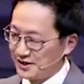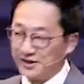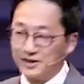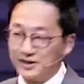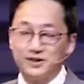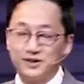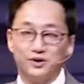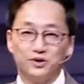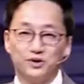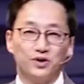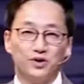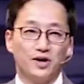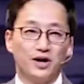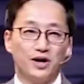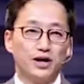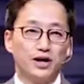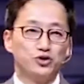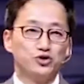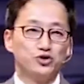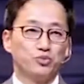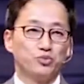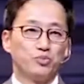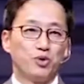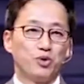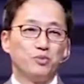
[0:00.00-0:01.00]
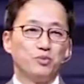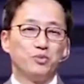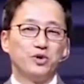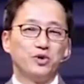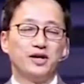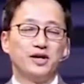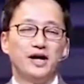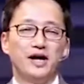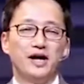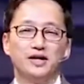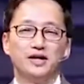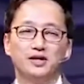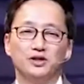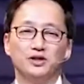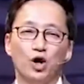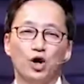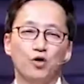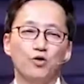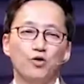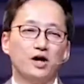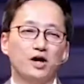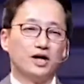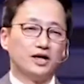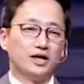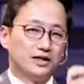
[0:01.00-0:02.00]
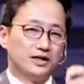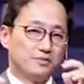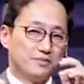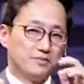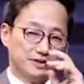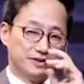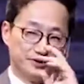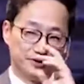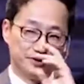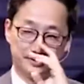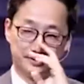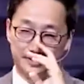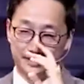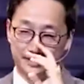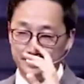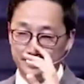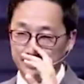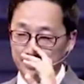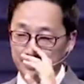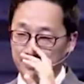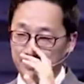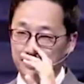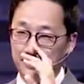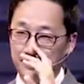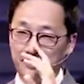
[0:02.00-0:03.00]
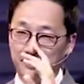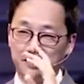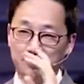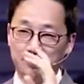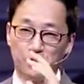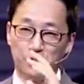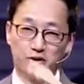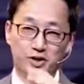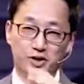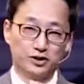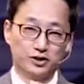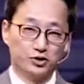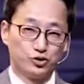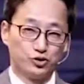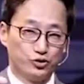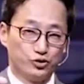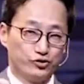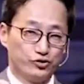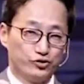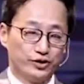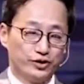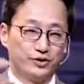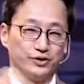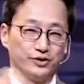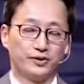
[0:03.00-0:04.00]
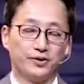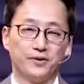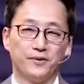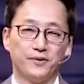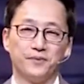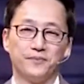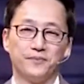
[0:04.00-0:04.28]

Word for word: 그리고 한쪽 벽면에 영화관을 만들어 놨어요. 그래서 영화를 쏠 수 있도록.